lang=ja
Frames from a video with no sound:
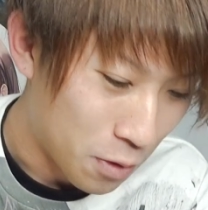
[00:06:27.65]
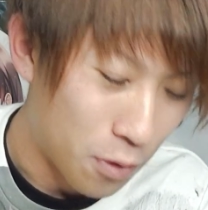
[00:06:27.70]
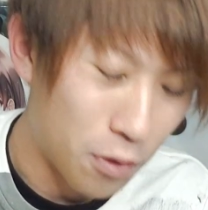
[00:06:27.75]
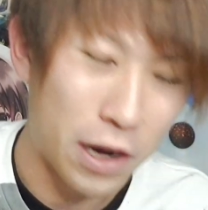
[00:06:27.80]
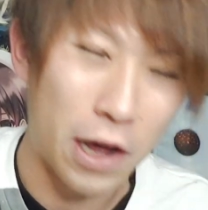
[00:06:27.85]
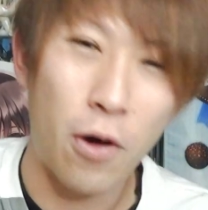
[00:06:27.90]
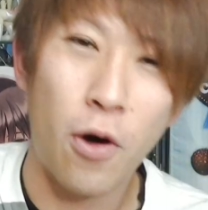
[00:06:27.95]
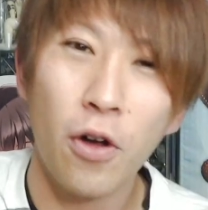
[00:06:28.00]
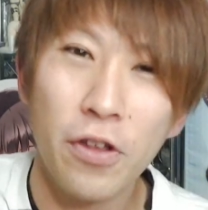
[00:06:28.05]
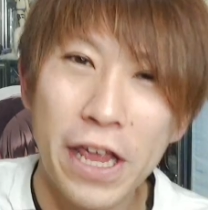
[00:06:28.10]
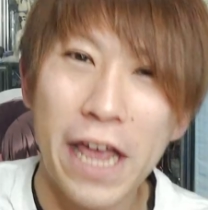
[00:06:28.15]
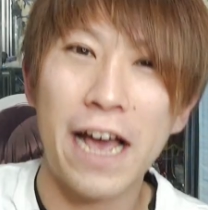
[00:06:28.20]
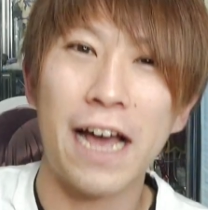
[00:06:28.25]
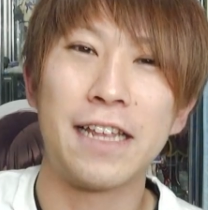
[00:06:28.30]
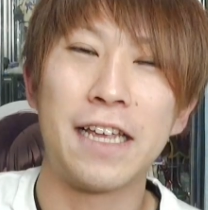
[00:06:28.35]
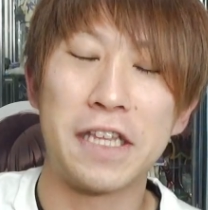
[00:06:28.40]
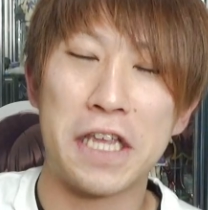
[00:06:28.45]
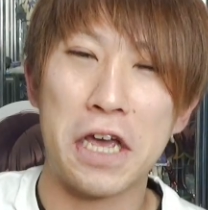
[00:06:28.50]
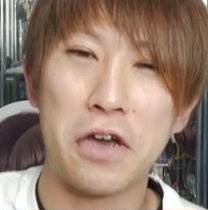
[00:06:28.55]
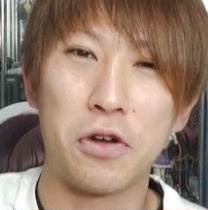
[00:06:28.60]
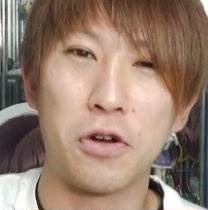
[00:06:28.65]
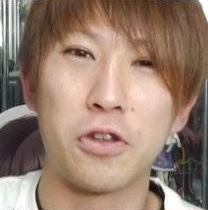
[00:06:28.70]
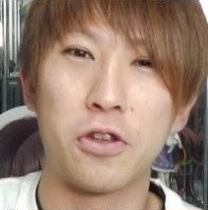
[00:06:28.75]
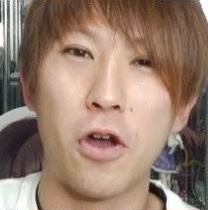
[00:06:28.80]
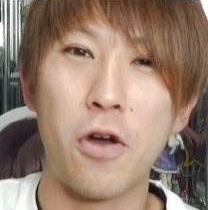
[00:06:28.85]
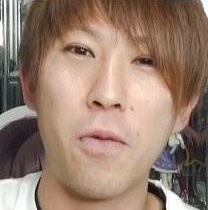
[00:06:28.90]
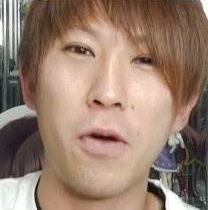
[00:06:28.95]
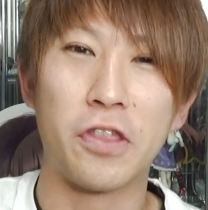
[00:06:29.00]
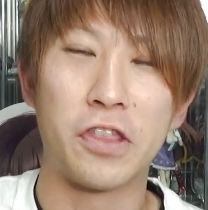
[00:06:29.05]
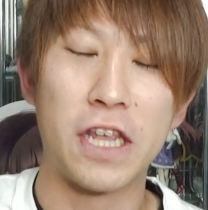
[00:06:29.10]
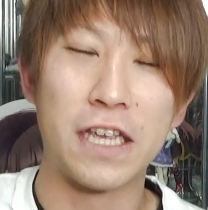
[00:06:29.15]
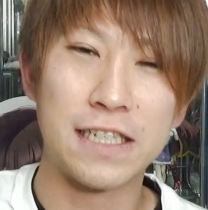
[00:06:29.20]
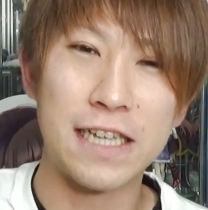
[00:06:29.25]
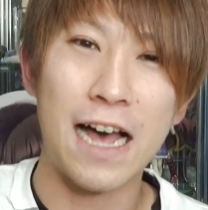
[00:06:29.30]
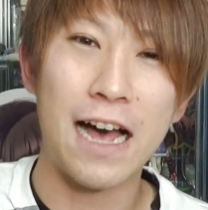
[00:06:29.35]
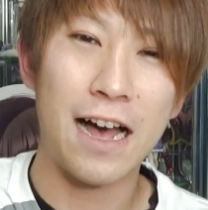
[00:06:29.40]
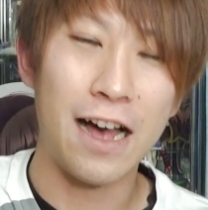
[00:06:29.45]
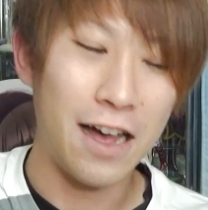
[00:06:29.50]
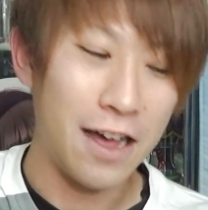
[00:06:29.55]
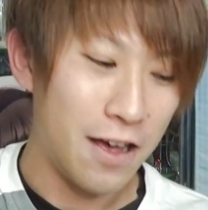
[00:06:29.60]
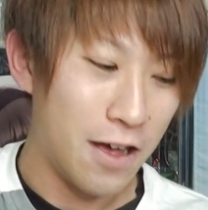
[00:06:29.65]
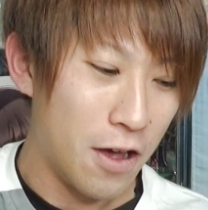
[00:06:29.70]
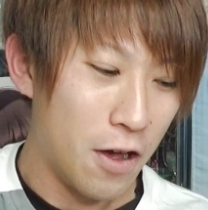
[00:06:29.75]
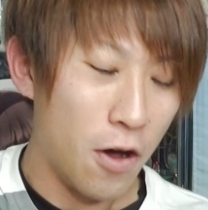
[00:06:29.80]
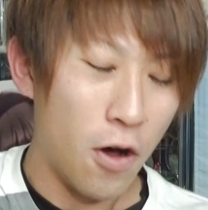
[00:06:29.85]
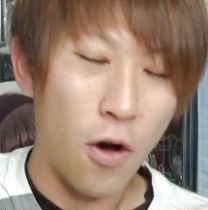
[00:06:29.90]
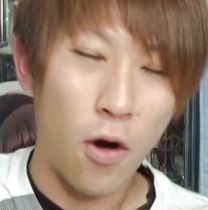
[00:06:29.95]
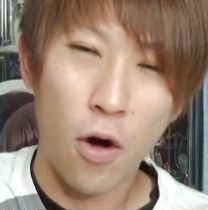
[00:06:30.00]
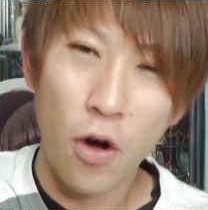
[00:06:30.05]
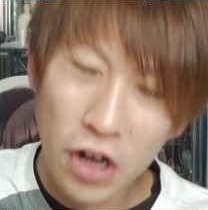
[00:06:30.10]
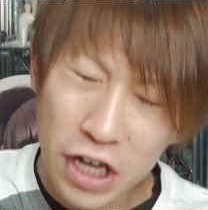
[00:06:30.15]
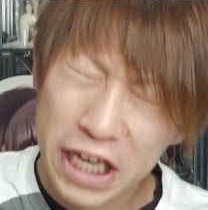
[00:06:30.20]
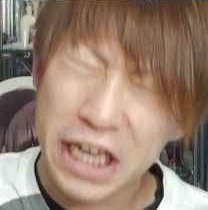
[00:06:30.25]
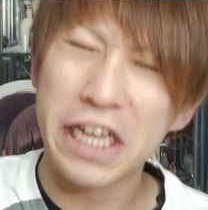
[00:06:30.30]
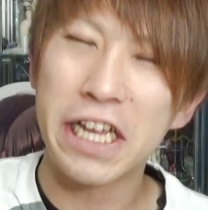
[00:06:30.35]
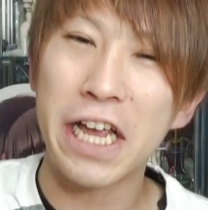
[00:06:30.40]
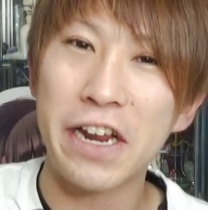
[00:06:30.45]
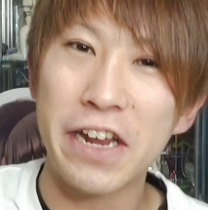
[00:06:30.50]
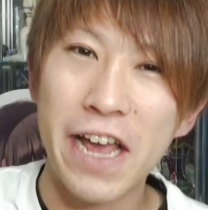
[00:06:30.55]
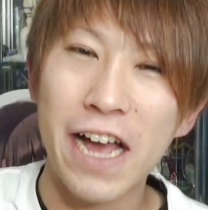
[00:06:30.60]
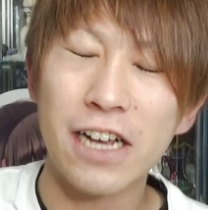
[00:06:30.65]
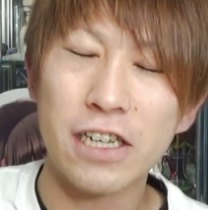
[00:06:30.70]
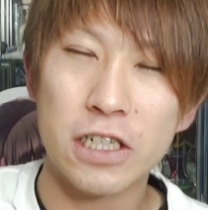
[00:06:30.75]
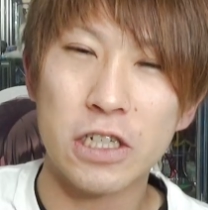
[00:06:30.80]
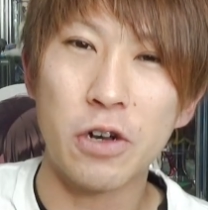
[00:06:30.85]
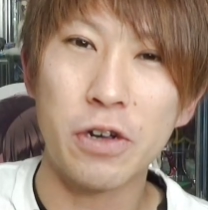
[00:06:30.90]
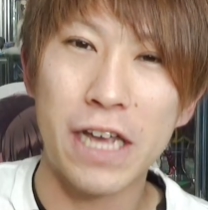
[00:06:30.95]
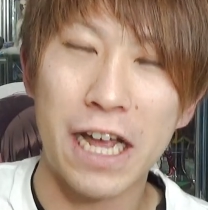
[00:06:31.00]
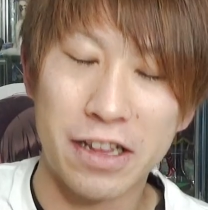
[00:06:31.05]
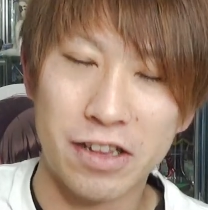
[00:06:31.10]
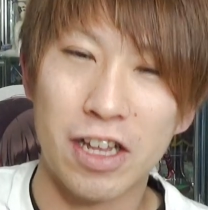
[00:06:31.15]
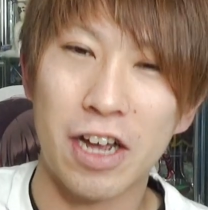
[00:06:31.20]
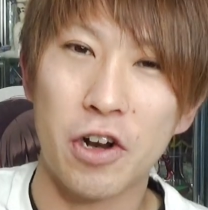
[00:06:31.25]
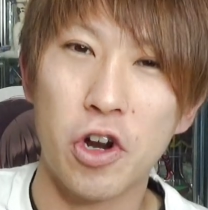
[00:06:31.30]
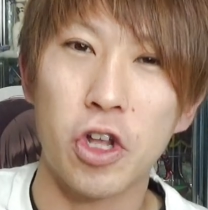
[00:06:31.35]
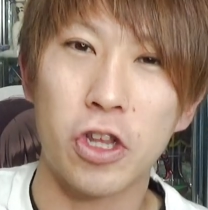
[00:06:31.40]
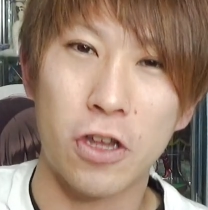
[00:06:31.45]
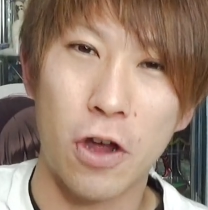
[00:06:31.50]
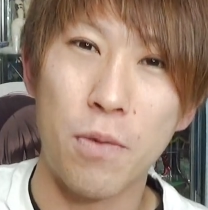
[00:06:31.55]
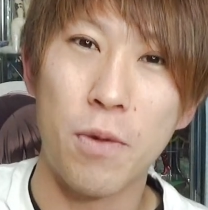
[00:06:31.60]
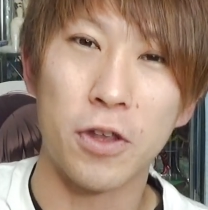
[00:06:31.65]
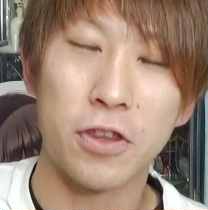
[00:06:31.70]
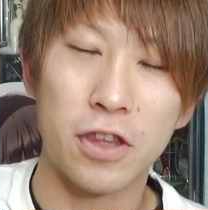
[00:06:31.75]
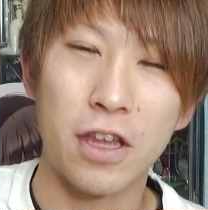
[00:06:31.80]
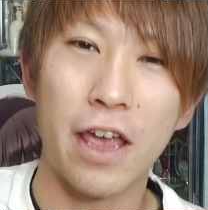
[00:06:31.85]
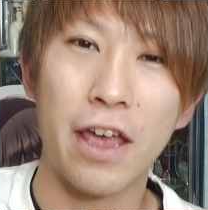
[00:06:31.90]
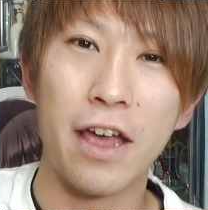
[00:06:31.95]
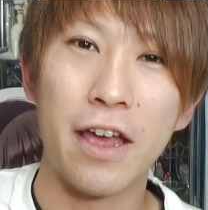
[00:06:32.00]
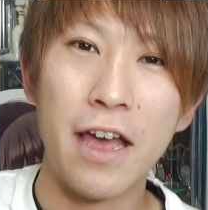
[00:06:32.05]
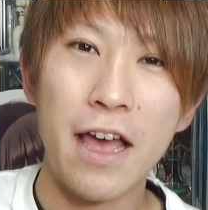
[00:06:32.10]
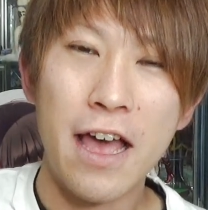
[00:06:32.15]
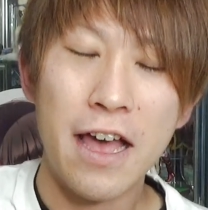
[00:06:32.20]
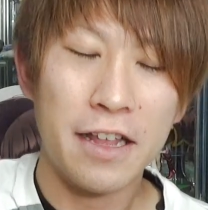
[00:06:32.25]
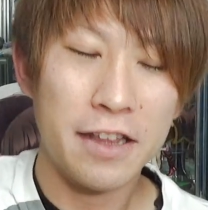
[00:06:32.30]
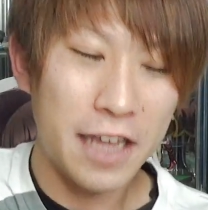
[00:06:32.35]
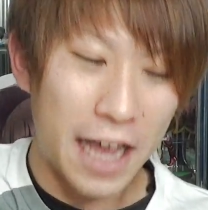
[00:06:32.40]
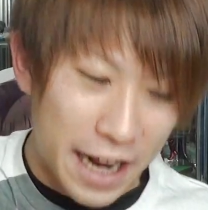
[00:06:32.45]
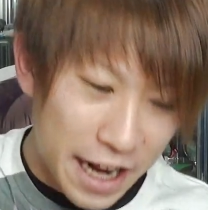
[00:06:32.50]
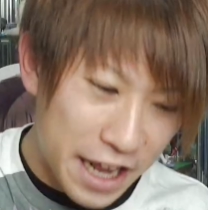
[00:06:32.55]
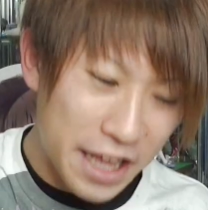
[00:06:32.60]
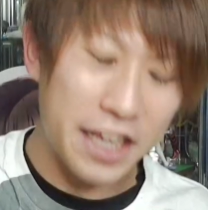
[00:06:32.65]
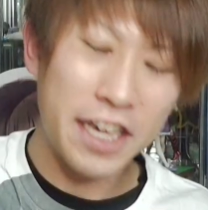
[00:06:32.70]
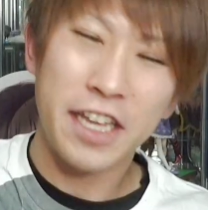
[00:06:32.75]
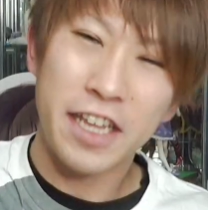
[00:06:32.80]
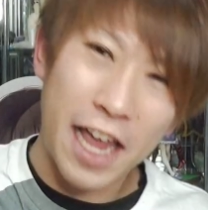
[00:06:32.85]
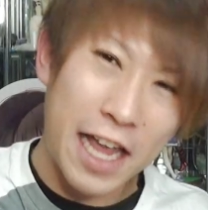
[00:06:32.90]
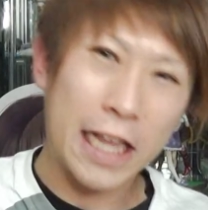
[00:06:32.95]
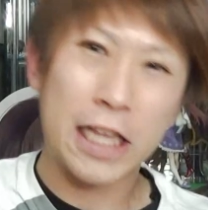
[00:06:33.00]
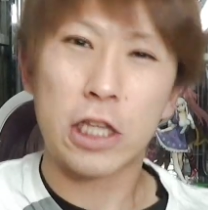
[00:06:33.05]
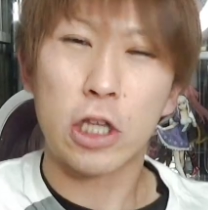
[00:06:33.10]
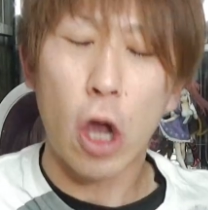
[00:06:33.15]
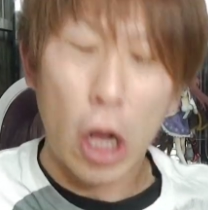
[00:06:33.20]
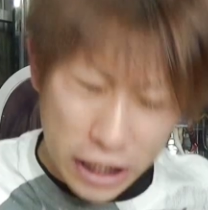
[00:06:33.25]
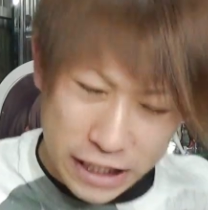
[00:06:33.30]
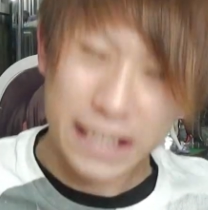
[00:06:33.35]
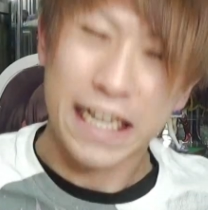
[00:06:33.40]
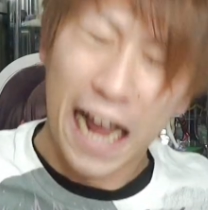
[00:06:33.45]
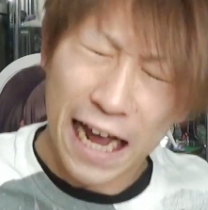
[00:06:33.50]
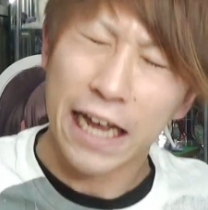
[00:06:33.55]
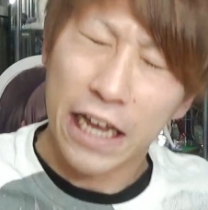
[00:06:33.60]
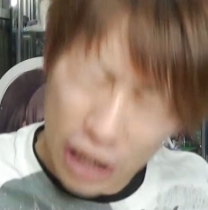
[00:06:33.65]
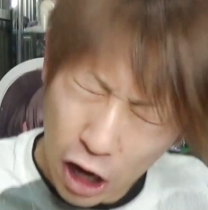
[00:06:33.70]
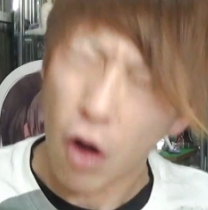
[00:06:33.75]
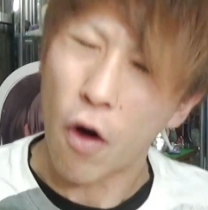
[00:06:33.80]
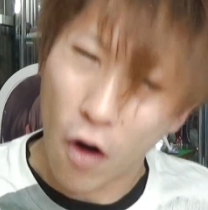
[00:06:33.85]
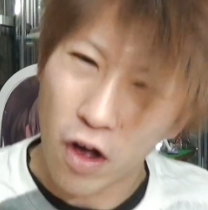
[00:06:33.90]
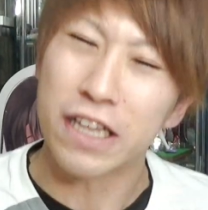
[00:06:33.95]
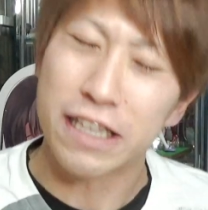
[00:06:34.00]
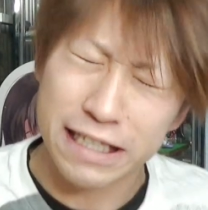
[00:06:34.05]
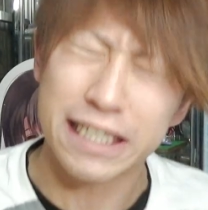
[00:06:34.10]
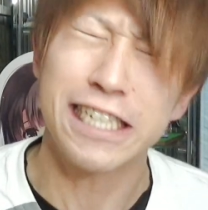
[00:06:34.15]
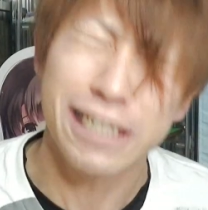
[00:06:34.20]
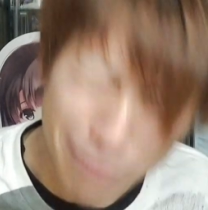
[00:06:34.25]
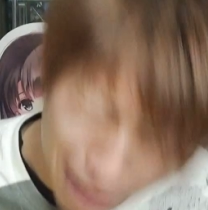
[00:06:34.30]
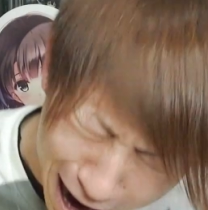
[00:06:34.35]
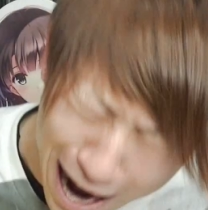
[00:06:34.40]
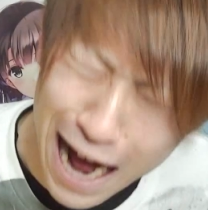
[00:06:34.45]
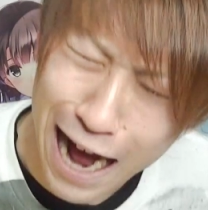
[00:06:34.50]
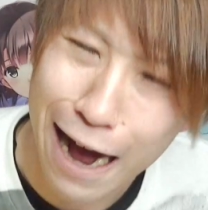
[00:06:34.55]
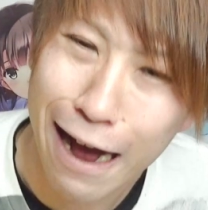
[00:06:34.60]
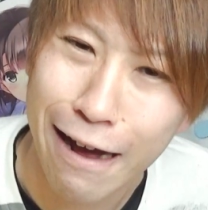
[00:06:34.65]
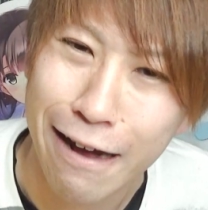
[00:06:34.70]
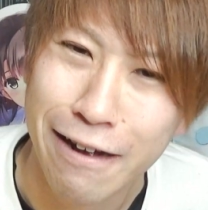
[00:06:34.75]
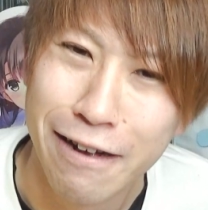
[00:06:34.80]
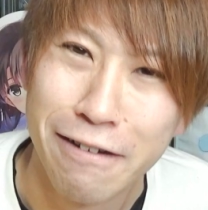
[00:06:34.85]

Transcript: 俺骨が出てくると思ってさ、本気でリアクションやったろうと思って、練りに寝っとったんよ、こっちは。